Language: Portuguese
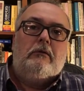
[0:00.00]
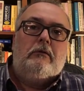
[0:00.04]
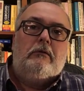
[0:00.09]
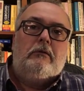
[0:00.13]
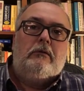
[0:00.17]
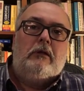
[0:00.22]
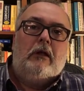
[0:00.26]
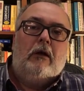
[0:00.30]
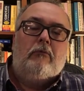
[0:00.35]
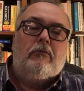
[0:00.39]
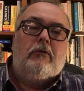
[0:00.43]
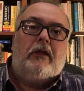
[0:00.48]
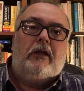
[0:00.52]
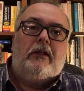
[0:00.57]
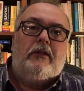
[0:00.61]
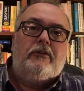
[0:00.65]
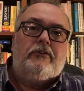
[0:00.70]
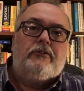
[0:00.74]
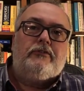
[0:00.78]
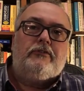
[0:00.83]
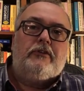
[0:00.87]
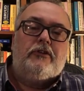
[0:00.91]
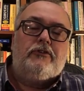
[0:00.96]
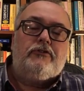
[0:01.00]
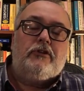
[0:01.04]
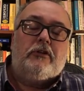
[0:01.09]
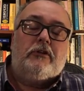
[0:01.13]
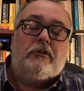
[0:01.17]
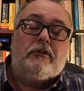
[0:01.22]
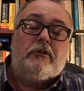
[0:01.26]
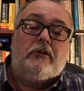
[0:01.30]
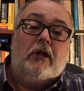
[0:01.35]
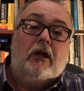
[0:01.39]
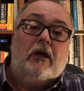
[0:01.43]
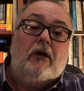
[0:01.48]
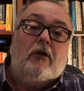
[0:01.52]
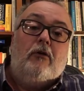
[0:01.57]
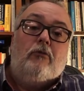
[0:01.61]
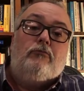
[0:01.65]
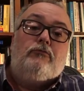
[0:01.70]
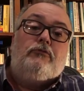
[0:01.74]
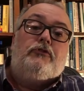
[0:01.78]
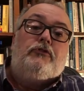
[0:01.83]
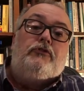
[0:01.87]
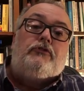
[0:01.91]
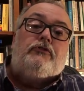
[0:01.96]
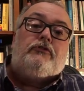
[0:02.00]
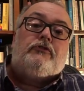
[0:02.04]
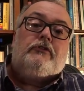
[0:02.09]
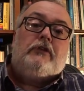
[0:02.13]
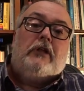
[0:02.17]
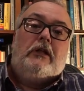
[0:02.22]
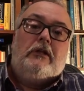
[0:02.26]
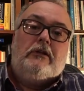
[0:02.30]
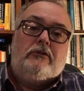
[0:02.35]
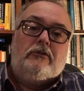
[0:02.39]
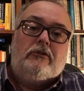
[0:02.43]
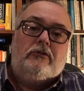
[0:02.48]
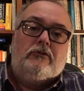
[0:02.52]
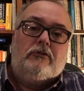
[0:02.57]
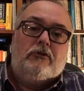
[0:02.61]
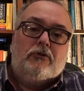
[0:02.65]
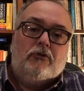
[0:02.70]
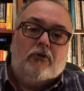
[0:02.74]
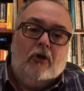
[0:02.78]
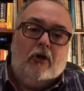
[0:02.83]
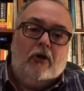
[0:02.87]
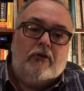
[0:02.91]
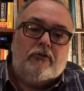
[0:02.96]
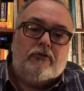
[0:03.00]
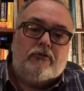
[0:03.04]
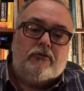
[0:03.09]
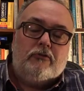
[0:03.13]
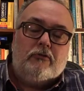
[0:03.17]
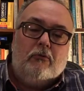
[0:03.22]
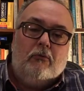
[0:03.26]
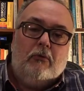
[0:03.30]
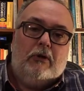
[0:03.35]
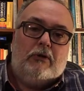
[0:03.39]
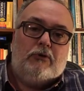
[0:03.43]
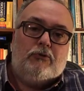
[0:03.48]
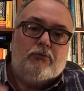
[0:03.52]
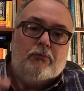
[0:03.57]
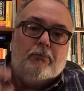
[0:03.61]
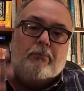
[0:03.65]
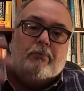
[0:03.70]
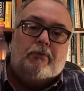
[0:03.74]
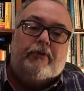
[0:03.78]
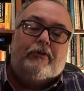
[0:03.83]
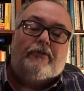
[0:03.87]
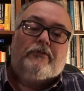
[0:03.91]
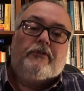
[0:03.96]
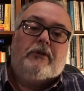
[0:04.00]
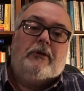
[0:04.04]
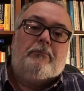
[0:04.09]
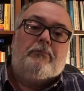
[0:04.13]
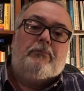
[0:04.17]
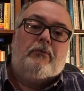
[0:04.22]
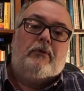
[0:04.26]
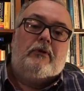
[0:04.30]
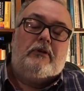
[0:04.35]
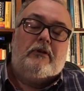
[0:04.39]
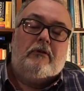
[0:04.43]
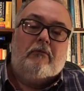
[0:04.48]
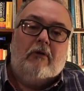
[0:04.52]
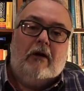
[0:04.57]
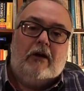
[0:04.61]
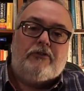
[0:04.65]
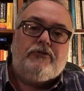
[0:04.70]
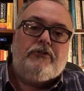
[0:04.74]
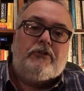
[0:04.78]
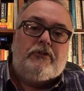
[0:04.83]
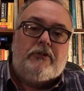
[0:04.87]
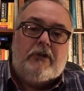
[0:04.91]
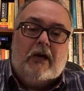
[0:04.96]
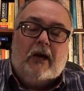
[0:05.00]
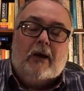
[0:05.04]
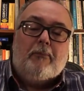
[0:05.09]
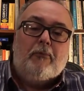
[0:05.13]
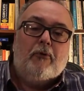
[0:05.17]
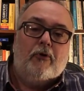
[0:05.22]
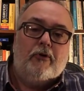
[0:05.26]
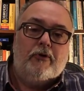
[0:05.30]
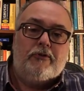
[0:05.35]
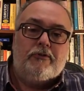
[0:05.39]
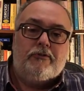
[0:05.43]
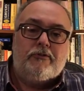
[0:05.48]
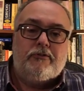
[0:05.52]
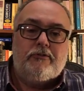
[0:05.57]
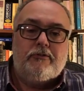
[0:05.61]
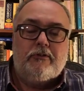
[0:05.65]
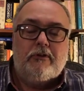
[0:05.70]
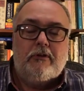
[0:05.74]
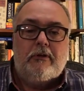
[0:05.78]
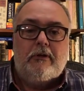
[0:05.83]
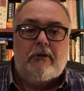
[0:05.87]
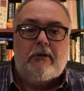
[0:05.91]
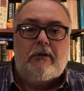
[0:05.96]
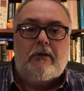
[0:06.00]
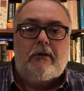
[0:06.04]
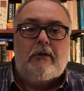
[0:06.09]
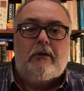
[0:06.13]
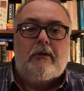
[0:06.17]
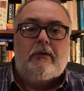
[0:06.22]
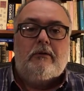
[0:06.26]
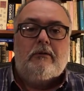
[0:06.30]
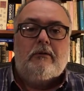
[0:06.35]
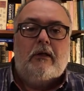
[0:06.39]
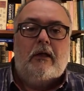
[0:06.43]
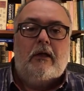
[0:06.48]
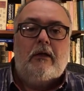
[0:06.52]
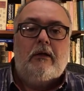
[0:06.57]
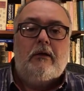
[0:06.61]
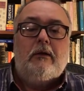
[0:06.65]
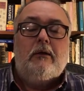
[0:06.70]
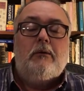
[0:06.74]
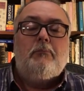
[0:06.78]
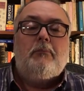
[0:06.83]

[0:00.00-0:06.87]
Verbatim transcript: não que ela esteja tão distante de nós quanto, por exemplo, a linguagem de Camões, né?